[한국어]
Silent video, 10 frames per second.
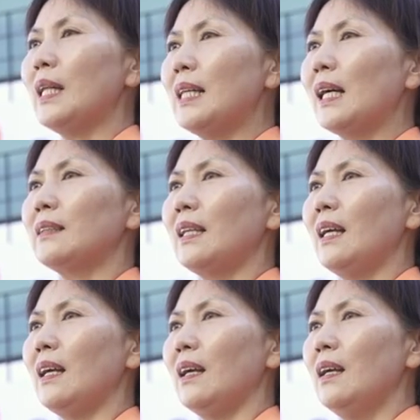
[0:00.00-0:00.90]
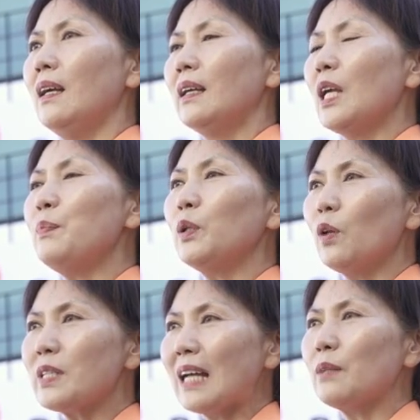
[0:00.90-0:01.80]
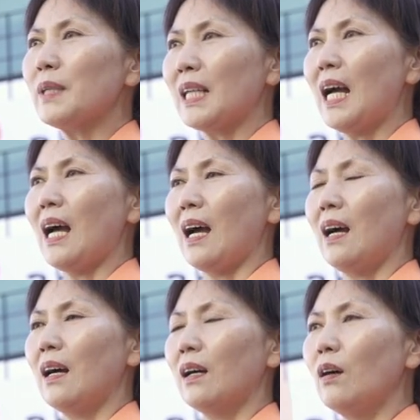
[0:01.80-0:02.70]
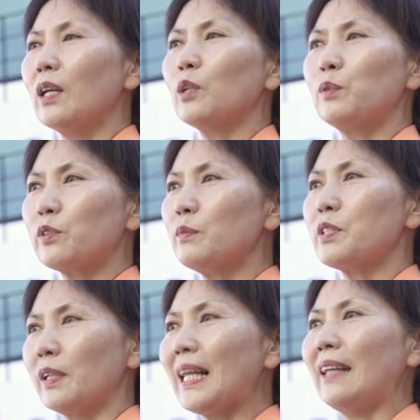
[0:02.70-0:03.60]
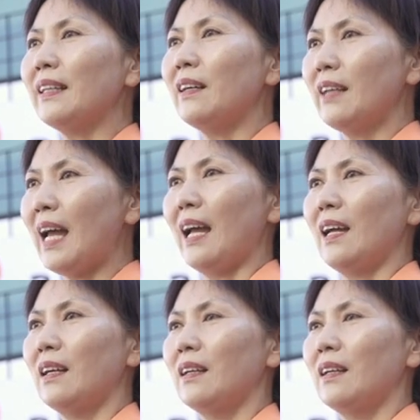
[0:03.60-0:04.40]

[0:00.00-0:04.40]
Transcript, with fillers: 산에 갈 때 캠핑도 하지 않습니까? 벙에도불 쓰면 절대 안 돼요 예.